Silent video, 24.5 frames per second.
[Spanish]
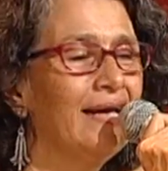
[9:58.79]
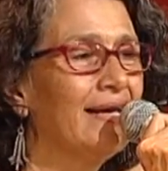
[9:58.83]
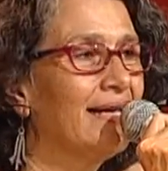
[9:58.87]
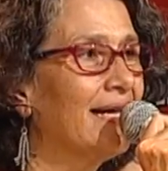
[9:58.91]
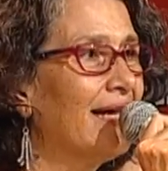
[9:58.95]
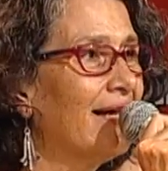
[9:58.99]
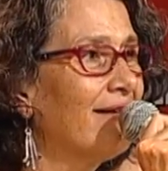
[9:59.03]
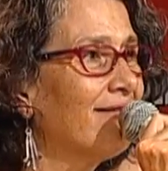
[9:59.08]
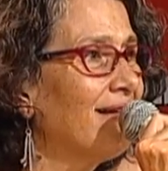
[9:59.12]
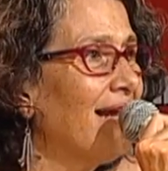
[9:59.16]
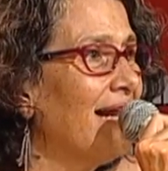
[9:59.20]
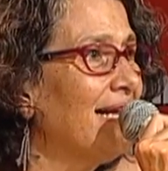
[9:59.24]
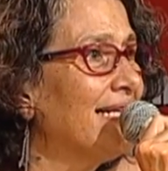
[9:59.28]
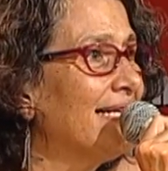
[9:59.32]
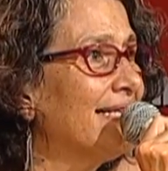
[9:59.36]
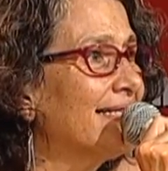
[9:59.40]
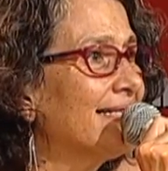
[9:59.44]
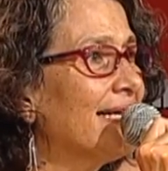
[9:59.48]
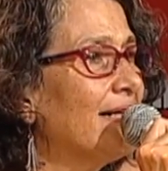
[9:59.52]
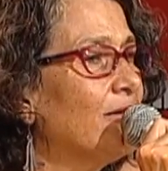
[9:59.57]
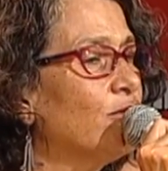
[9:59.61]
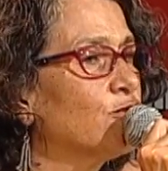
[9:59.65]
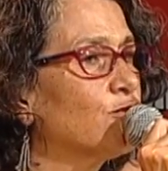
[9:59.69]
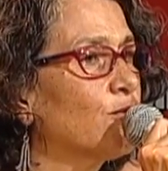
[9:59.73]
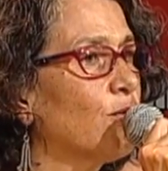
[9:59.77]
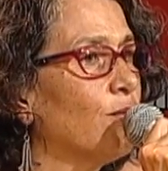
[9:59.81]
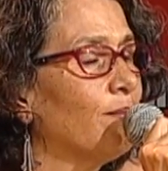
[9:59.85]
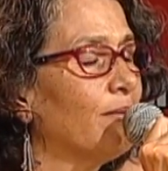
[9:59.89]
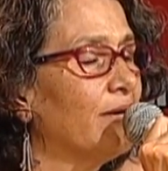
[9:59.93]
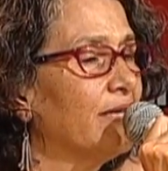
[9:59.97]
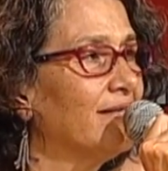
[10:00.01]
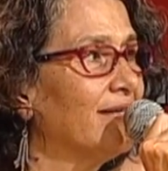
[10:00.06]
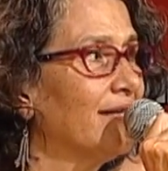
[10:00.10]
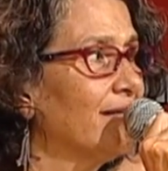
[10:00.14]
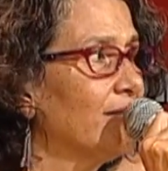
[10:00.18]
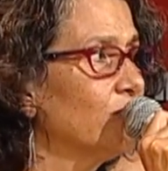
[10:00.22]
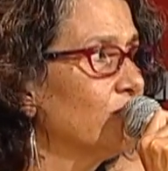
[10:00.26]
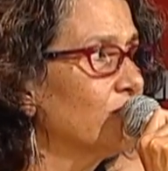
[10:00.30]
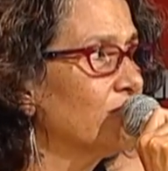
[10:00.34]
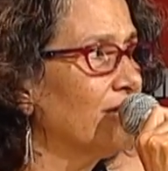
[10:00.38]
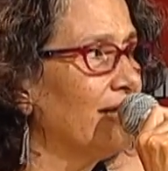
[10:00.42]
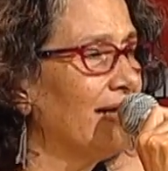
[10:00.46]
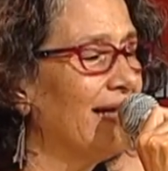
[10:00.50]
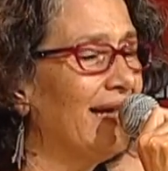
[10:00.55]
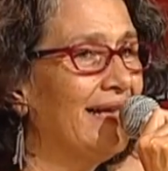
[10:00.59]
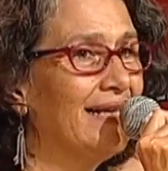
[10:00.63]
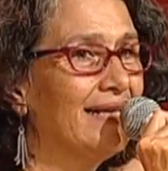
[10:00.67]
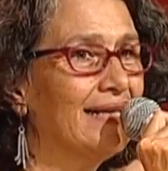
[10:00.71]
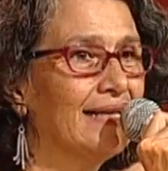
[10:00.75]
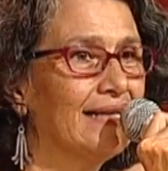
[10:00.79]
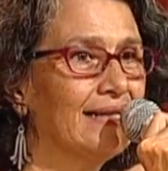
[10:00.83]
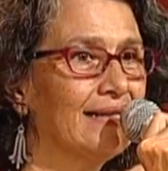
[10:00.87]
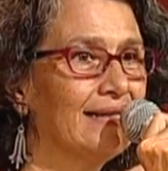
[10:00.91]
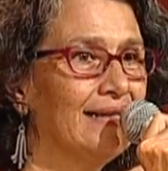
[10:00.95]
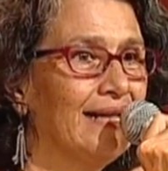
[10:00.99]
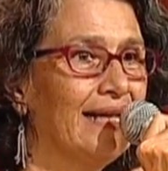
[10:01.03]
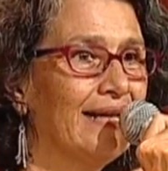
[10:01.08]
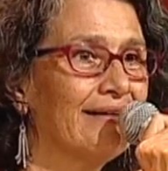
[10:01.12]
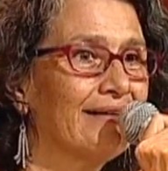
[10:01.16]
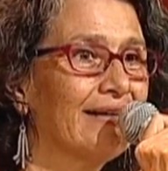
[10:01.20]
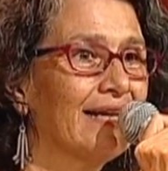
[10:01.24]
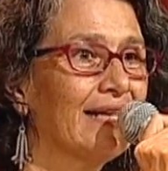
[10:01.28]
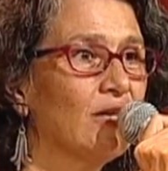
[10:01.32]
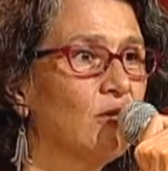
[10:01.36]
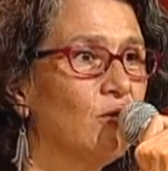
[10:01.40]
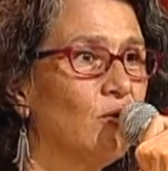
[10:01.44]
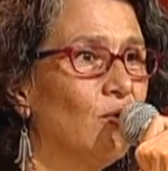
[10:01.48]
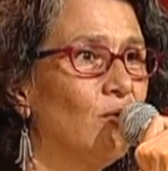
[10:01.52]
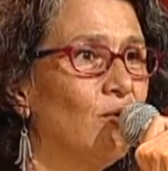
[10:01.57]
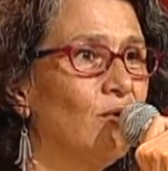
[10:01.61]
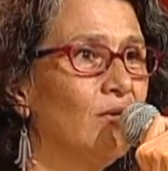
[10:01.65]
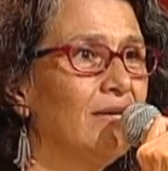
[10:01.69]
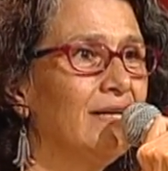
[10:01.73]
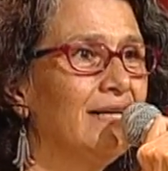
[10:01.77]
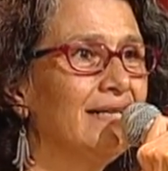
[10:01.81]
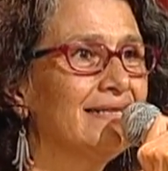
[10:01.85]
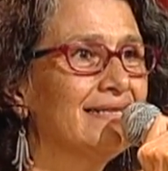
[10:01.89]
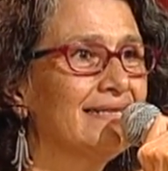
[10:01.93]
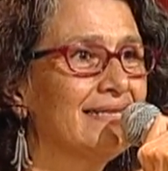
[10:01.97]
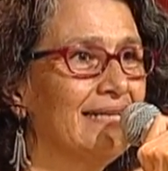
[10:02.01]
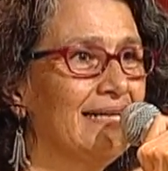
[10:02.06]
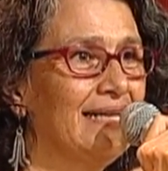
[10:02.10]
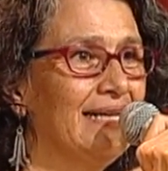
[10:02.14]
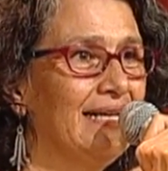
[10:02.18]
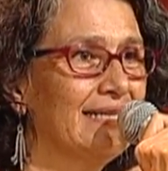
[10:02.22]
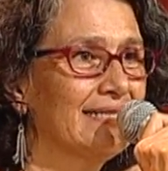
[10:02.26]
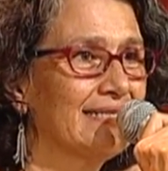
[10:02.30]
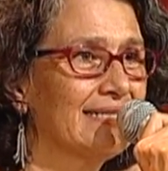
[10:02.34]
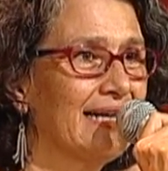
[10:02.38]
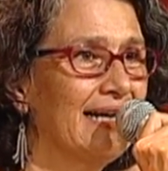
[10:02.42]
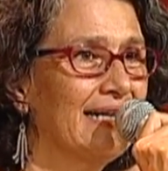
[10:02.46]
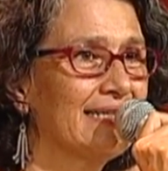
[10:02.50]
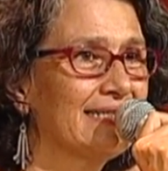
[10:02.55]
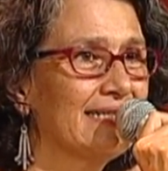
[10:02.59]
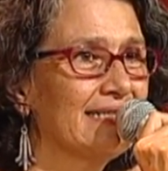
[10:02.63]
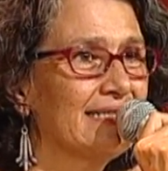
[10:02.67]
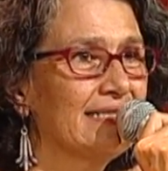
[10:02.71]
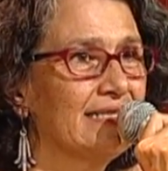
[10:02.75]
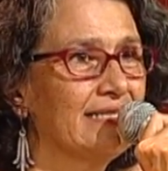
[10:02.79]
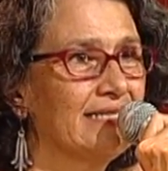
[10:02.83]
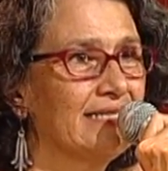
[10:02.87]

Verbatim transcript: que realizan los compañeros en las regiones, en las casas y